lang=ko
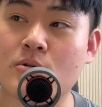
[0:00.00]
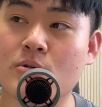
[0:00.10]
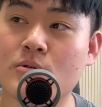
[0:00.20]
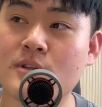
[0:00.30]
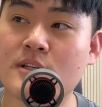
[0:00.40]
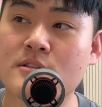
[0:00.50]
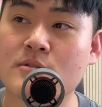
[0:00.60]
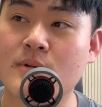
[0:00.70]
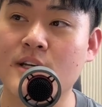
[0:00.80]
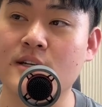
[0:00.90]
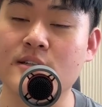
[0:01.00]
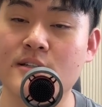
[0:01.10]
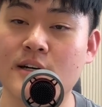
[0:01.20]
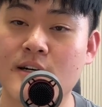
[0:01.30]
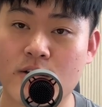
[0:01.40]
콘덴서
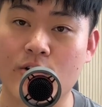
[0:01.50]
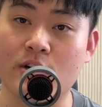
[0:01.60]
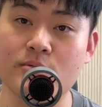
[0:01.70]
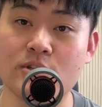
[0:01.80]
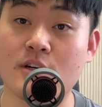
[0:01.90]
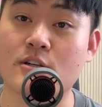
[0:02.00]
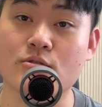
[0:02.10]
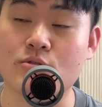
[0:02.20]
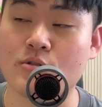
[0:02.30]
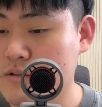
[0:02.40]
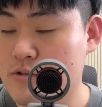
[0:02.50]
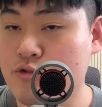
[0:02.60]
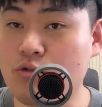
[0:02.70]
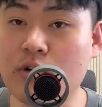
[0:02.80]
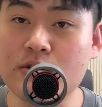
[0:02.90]
마이크가 결합이 돼가지고
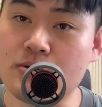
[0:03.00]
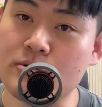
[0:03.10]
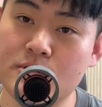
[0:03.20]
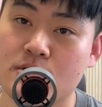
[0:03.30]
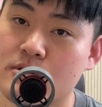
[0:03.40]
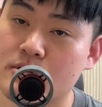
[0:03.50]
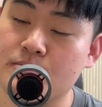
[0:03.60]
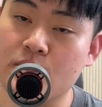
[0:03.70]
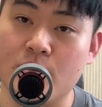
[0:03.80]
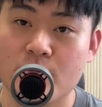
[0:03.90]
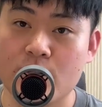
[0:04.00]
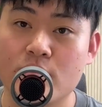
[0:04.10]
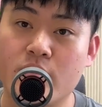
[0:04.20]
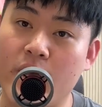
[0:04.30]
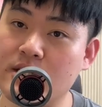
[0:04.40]
듀얼 소스 픽업들이
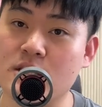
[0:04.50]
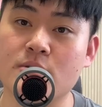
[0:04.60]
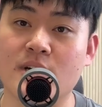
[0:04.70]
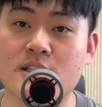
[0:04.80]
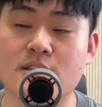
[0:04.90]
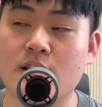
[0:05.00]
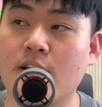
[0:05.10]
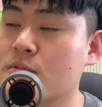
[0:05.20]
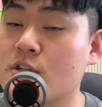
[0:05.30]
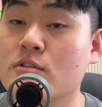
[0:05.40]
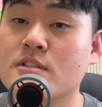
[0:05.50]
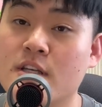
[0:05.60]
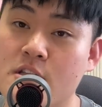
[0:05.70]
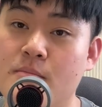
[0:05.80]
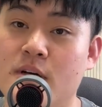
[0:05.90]
굉장히 많은데 전
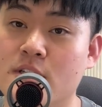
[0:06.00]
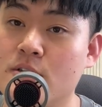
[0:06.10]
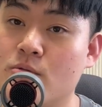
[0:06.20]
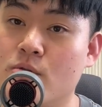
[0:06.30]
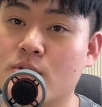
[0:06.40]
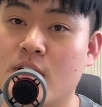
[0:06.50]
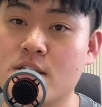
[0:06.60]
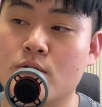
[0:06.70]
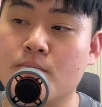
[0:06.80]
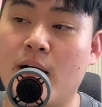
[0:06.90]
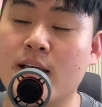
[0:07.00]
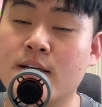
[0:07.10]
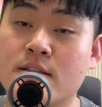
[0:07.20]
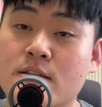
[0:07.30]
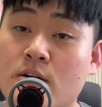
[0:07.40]
세대만 해도 사실 그
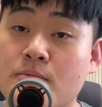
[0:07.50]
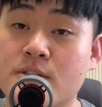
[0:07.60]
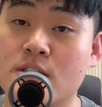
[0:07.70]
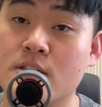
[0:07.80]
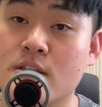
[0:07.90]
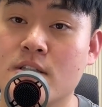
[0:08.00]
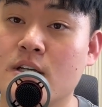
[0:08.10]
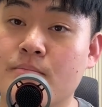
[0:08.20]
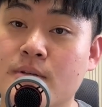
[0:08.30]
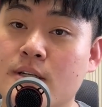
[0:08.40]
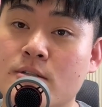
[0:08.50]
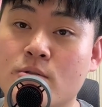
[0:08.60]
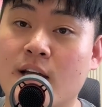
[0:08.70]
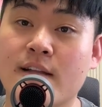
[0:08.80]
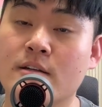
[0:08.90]
마이크 없이 그냥 피에조
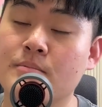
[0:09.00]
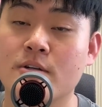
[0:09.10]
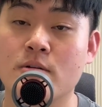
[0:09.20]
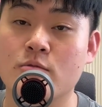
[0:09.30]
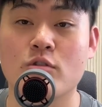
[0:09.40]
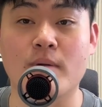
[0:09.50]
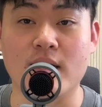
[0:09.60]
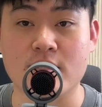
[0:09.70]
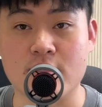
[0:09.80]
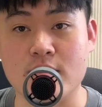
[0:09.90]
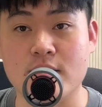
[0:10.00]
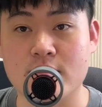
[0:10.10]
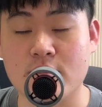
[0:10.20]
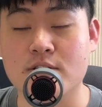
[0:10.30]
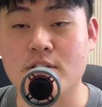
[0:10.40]
단일 픽업으로 많이
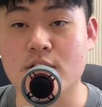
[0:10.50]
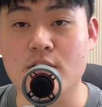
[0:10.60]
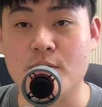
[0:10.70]
있었어요.